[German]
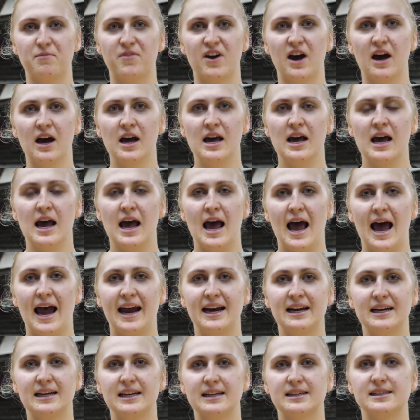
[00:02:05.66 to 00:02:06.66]
Abwehr
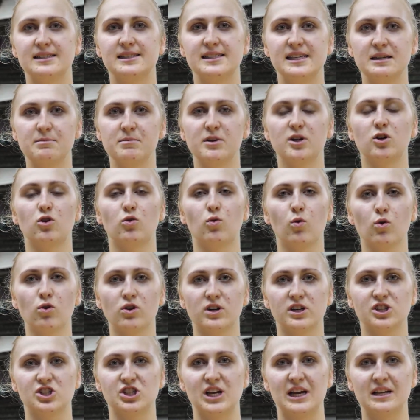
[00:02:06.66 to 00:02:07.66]
eigentlich ziemlich
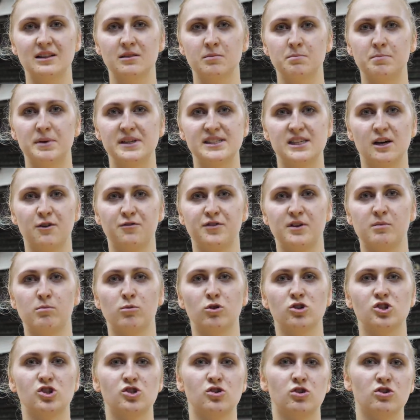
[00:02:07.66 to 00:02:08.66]
gut gestanden, bis auf wir
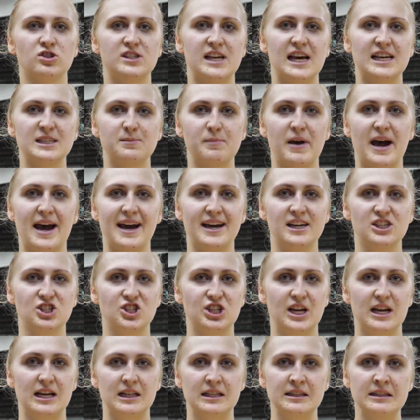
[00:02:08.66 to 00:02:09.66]
mussten uns erstmal
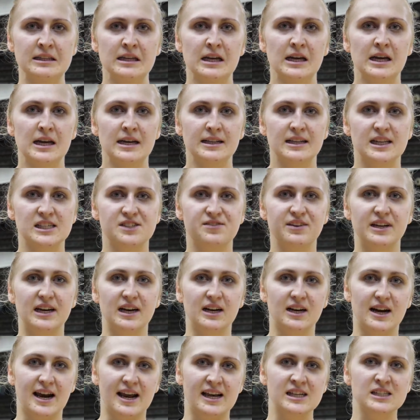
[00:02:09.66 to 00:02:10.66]
einstellen, dass wir
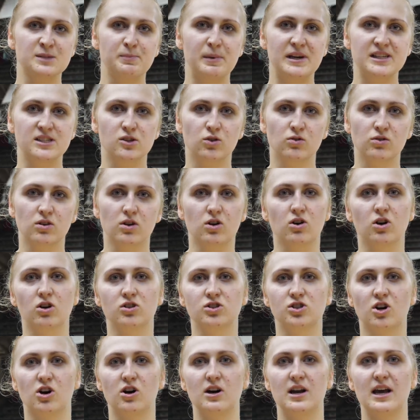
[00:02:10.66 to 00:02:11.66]
den Kreis besser unter
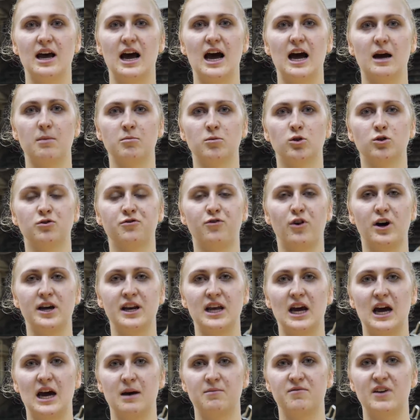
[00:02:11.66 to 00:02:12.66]
Kontrolle haben und
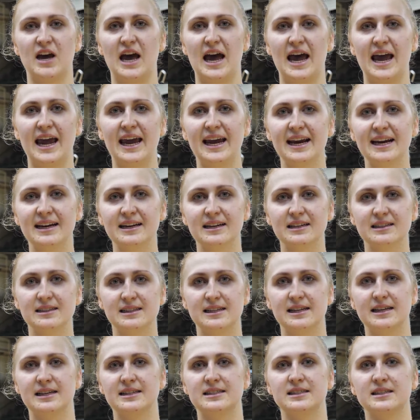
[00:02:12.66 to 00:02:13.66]
vorne haben wir
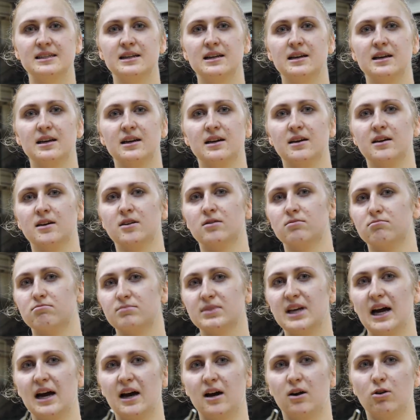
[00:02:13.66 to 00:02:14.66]
eigentlich
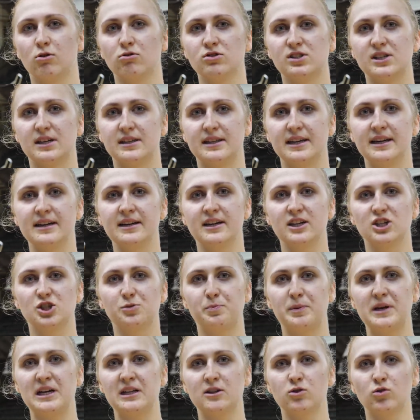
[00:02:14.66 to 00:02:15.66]
ja, unser Ding
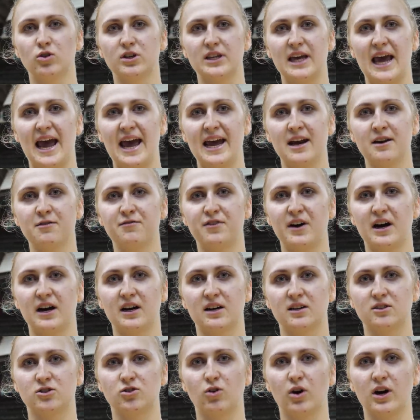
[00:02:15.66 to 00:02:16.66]
gespielt, nur die
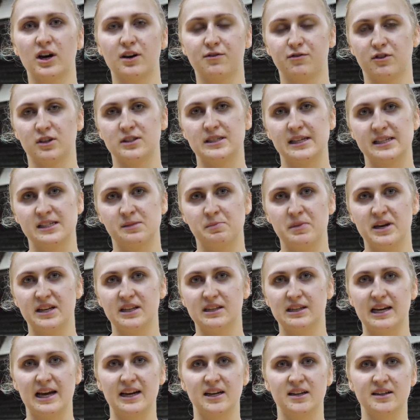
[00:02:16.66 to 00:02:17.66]
einfachen Tore von
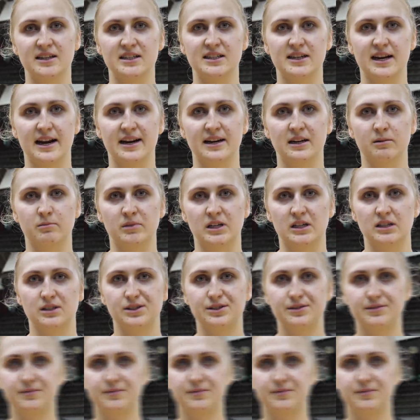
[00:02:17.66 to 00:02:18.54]
Sesmede leider nicht reingemacht.